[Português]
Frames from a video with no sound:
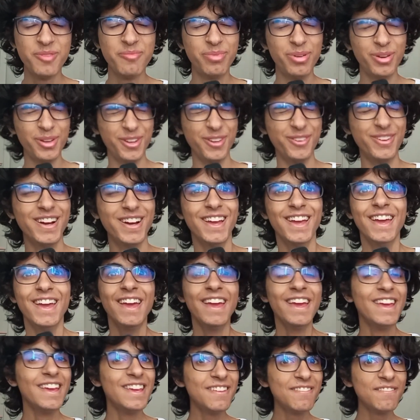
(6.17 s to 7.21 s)
por.
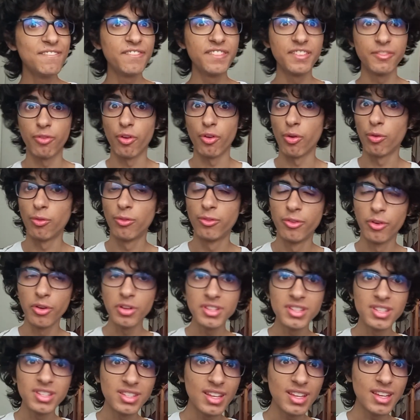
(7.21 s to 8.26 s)
Enfim, foram
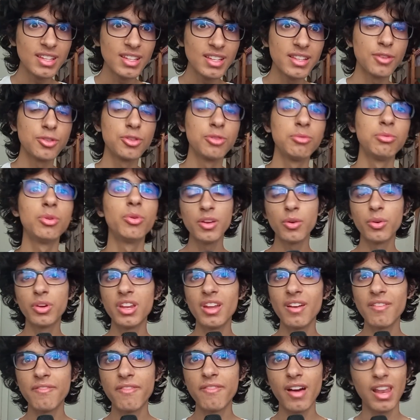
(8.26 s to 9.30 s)
vocês, tá? Que sumiram. Eu
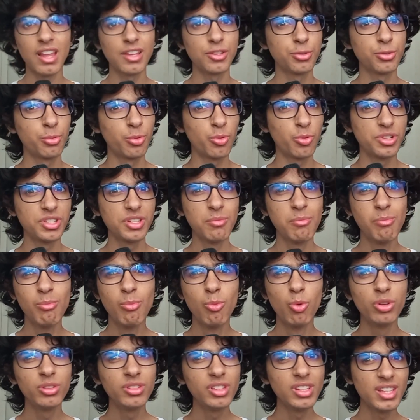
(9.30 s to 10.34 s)
queria falar sobre uma coisa
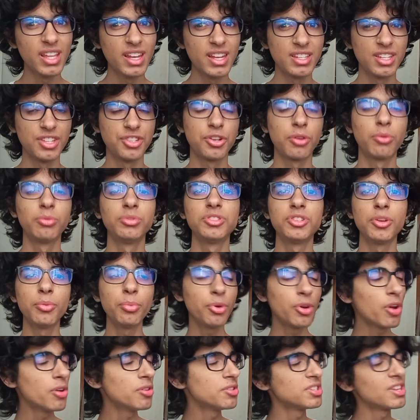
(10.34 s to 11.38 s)
muito interessante que aconteceu,
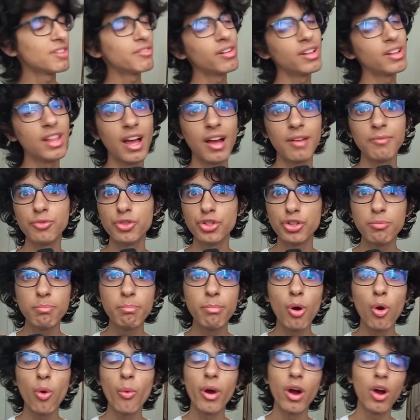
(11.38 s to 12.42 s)
porque eu estava lá, de
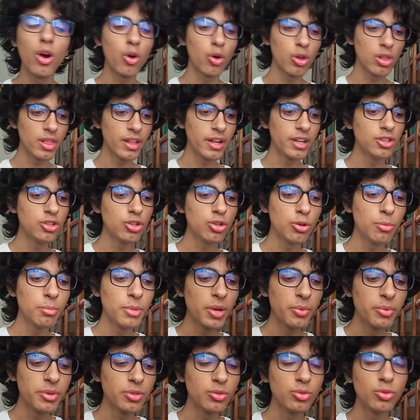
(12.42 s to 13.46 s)
boa, rolando no
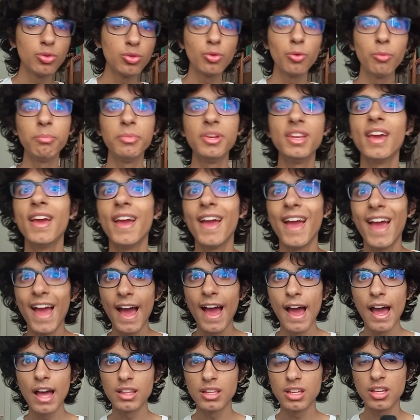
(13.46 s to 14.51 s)
meu YouTube,
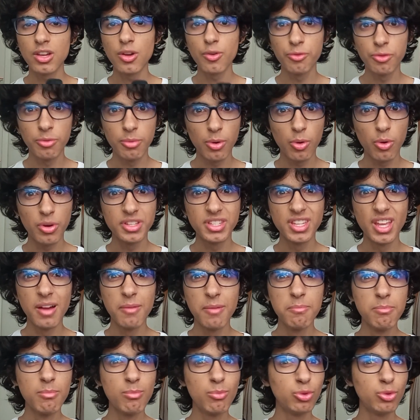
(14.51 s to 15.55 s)
até que eu vi uma coisa
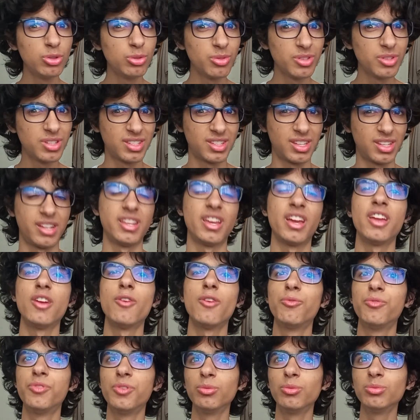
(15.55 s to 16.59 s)
muito estranha. Eu
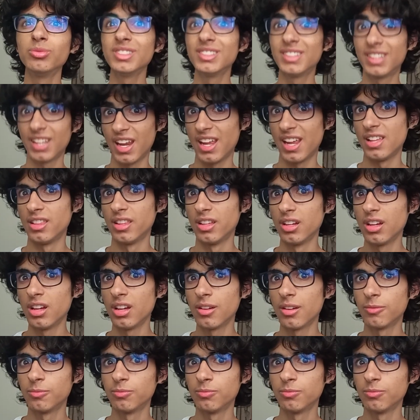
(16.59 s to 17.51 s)
vi um trailer